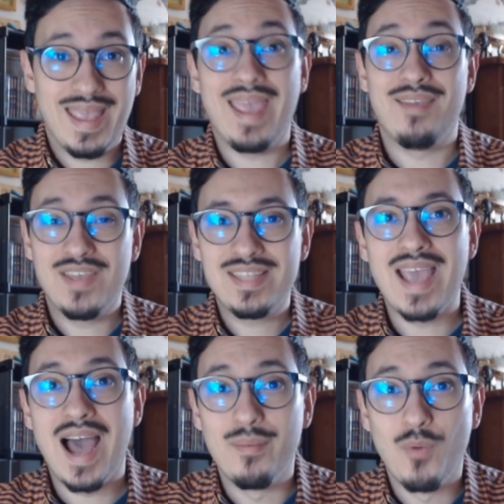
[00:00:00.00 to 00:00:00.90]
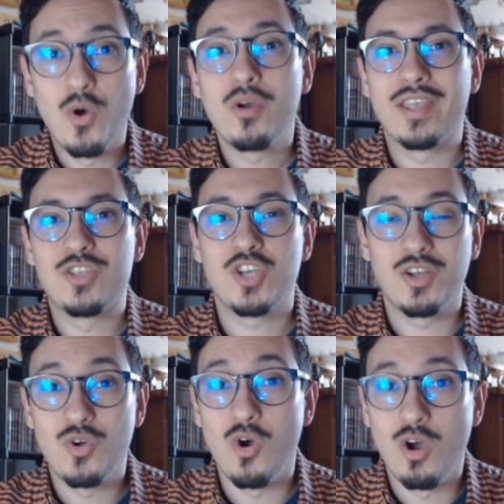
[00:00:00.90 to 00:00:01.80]
e vediamo che c'è
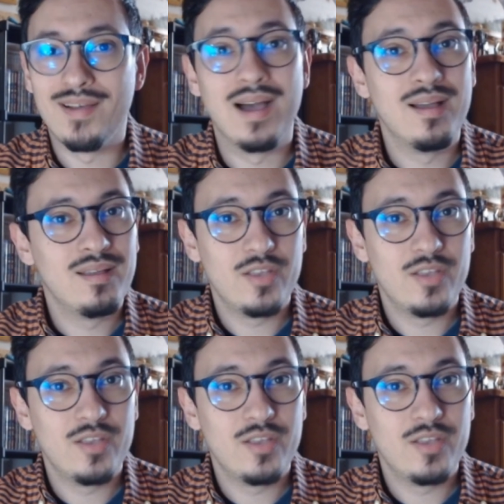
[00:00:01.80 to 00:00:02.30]
ancora